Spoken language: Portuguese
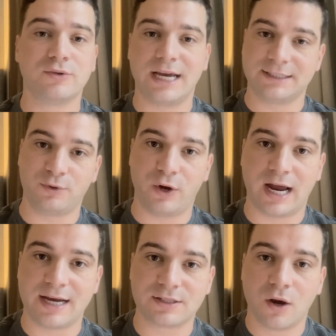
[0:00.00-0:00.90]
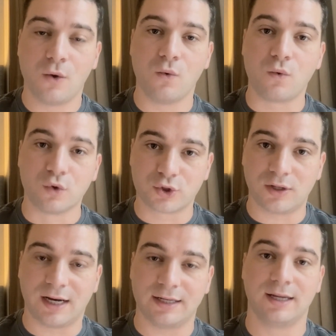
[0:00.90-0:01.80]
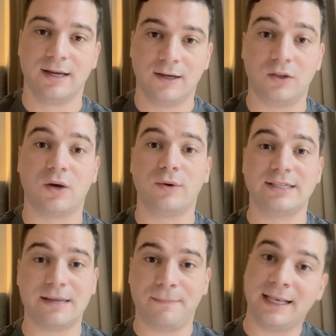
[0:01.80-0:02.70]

10 mil reais um curso online. Então isso é bem